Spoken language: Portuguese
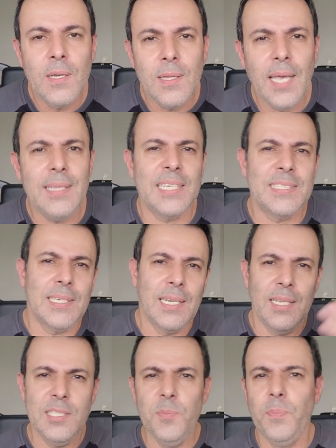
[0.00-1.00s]
né, das
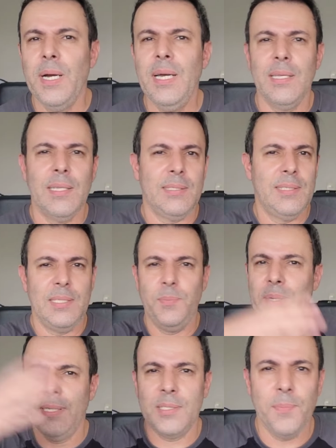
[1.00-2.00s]
grandes bandas, das
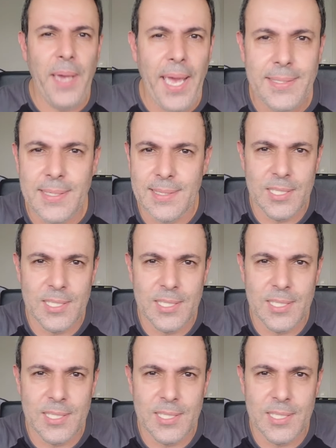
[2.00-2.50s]
bandas médias,